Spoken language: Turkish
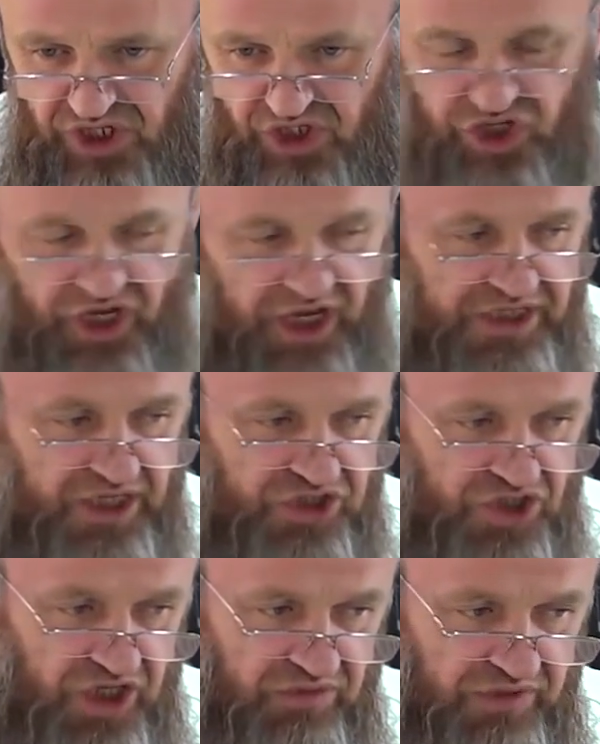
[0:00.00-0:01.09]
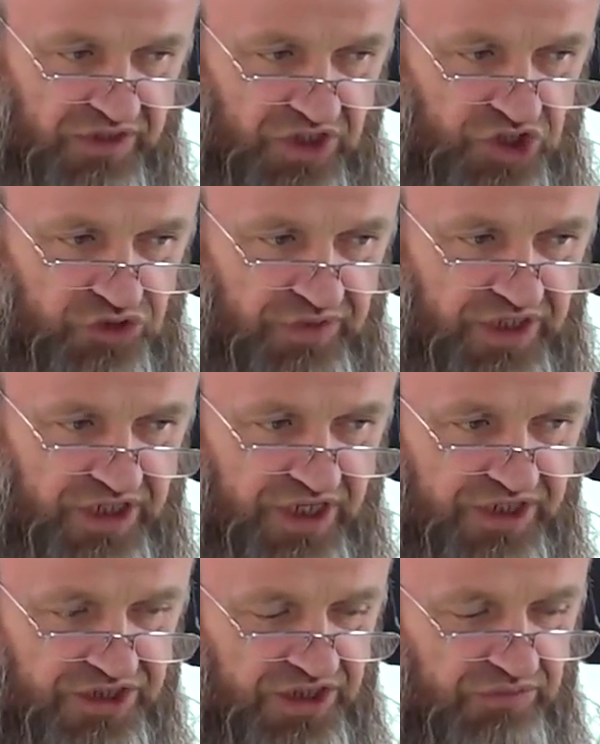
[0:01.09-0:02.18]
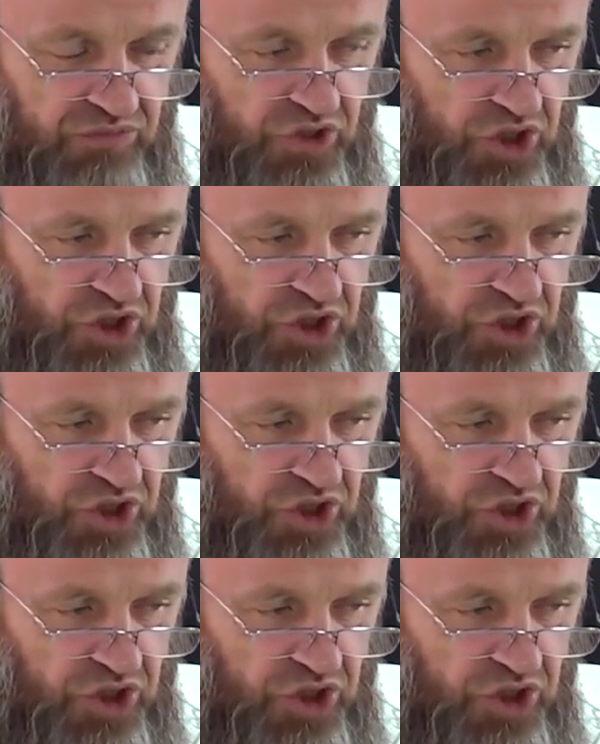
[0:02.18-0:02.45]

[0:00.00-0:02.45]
Şehadet şerbetini içmeye razıyım.